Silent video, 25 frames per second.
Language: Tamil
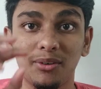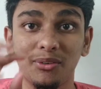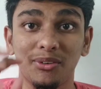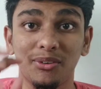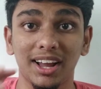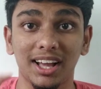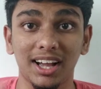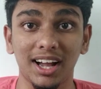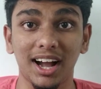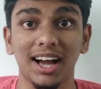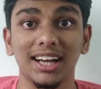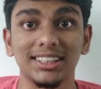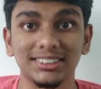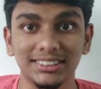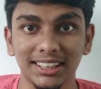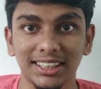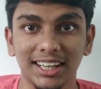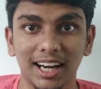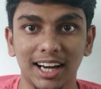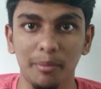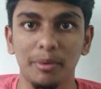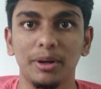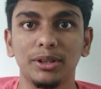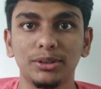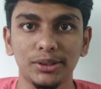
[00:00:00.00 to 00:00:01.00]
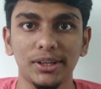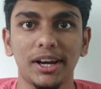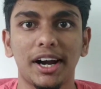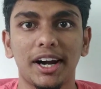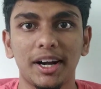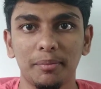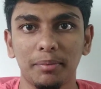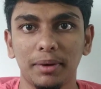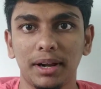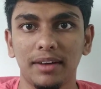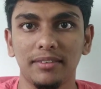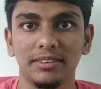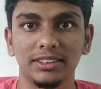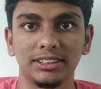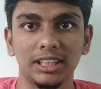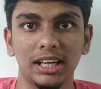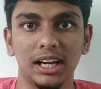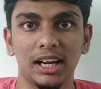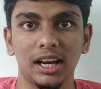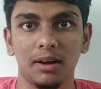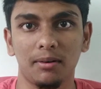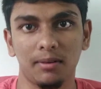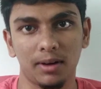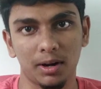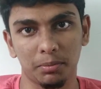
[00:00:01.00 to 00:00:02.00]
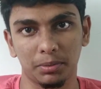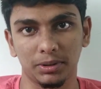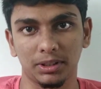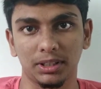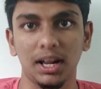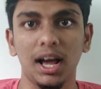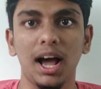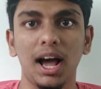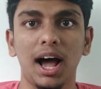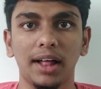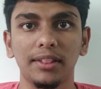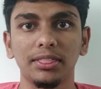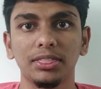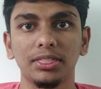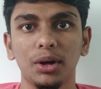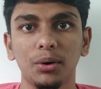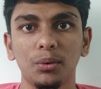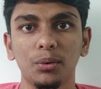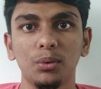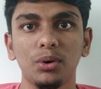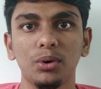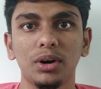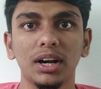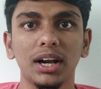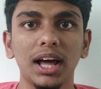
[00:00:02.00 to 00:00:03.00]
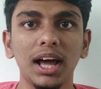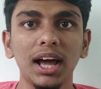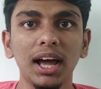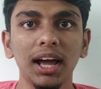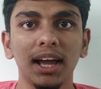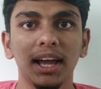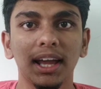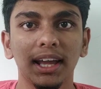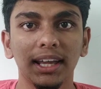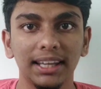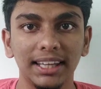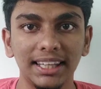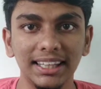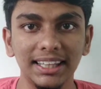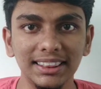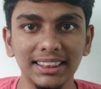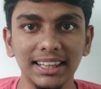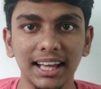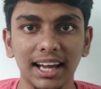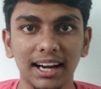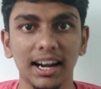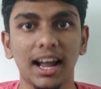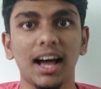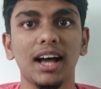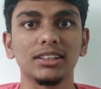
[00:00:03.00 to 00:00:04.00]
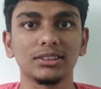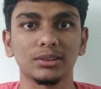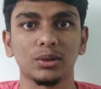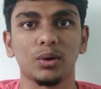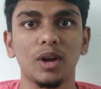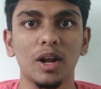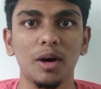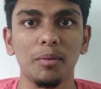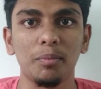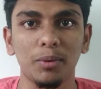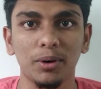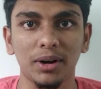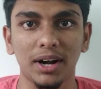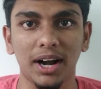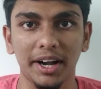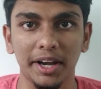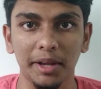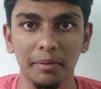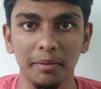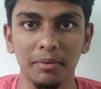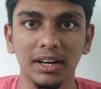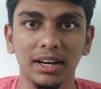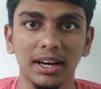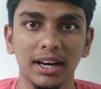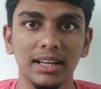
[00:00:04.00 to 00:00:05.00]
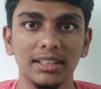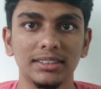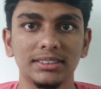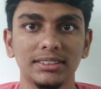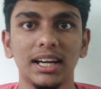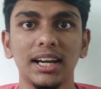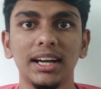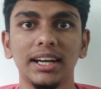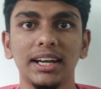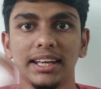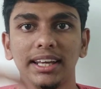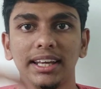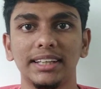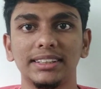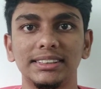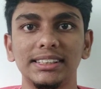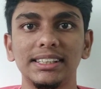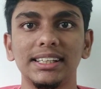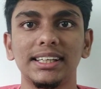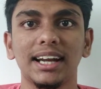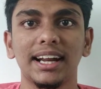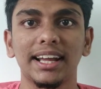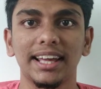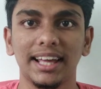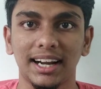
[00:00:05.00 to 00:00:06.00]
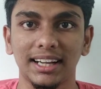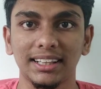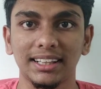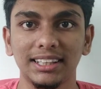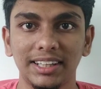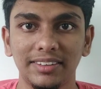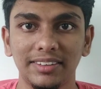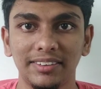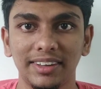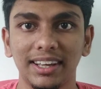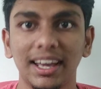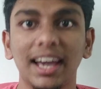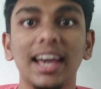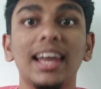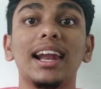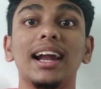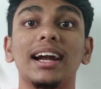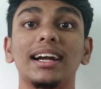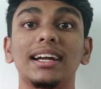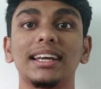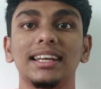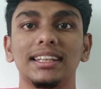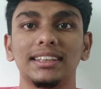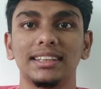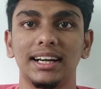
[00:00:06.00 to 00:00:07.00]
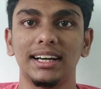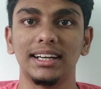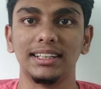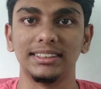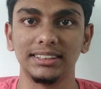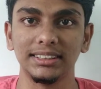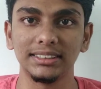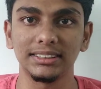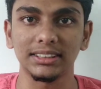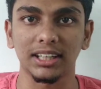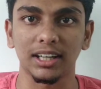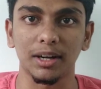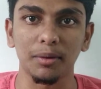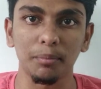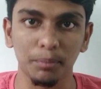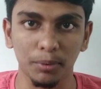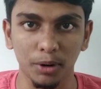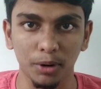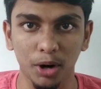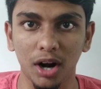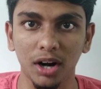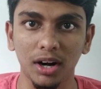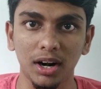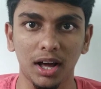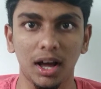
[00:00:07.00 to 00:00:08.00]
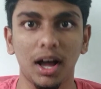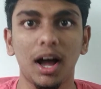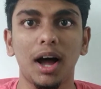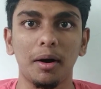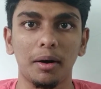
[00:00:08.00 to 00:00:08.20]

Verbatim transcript: உங்கள் காஷன் அப்படின்னு சொல்லி அனுப்புகிற விஷயம் என்ன பார்த்தீங்கன்னா அந்த ஊரில் இந்த நான் சொல்ல போகிற அனிமல் கடிச்சா நீங்கள் சீக்கிரம் இறந்துருவீங்க இல்லாட்டி இந்த டிசீஸ்க்கான ப்ரான்